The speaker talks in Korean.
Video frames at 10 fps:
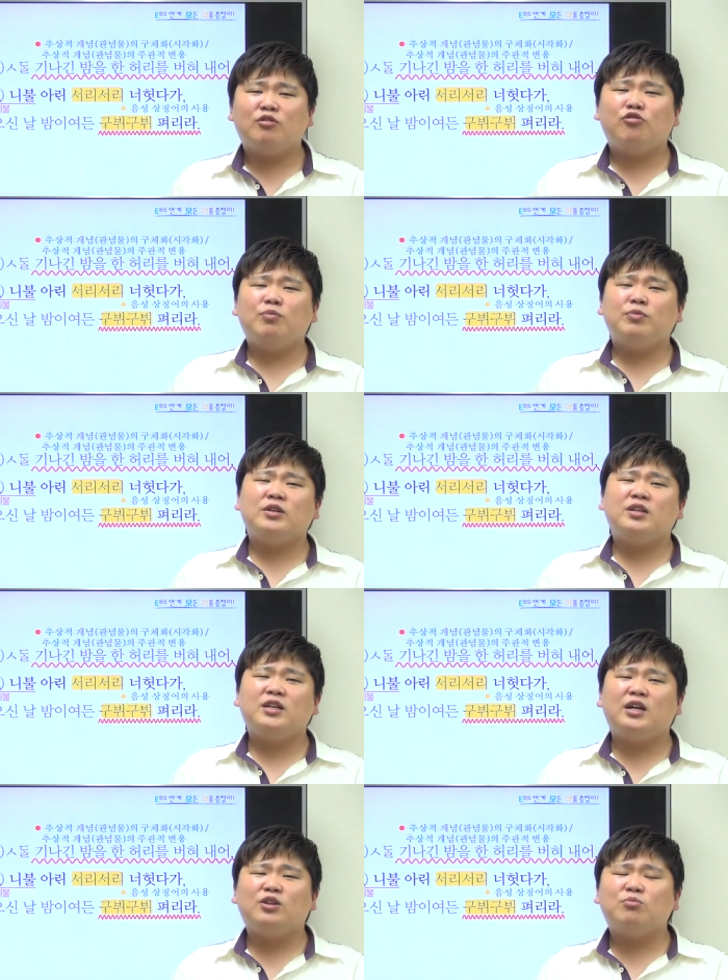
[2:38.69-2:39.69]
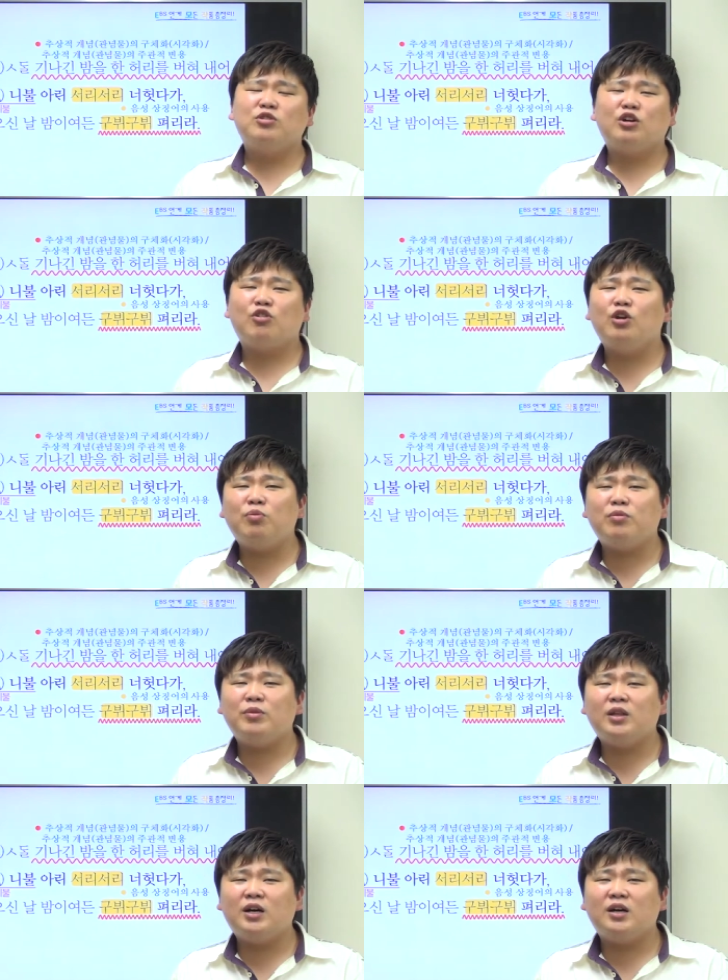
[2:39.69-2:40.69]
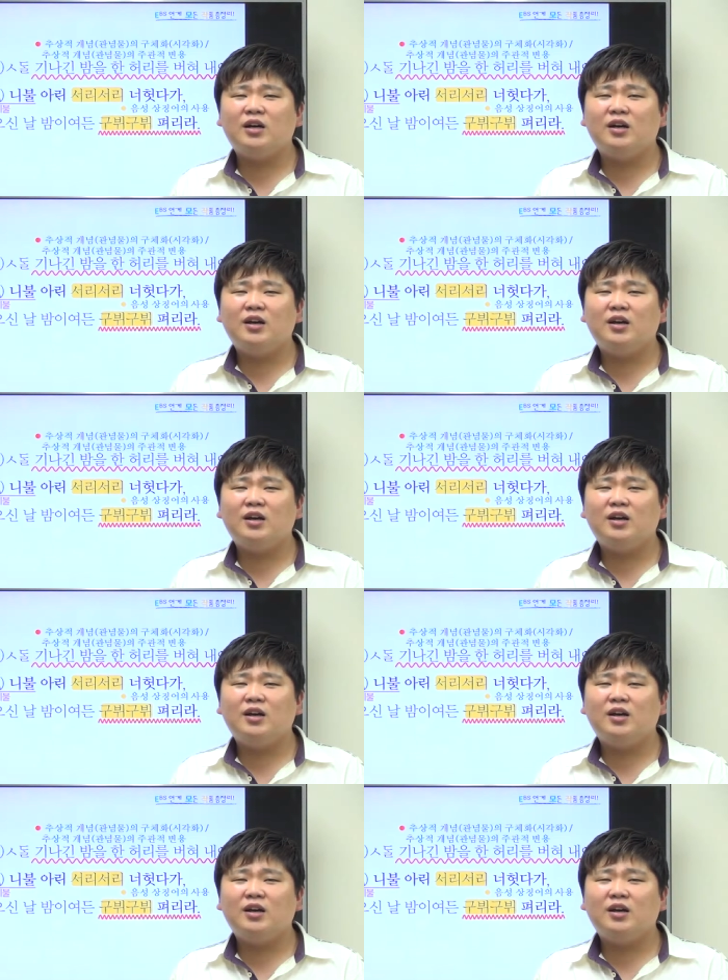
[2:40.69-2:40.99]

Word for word: 수업 듣기가 너무나 괴롭습니다.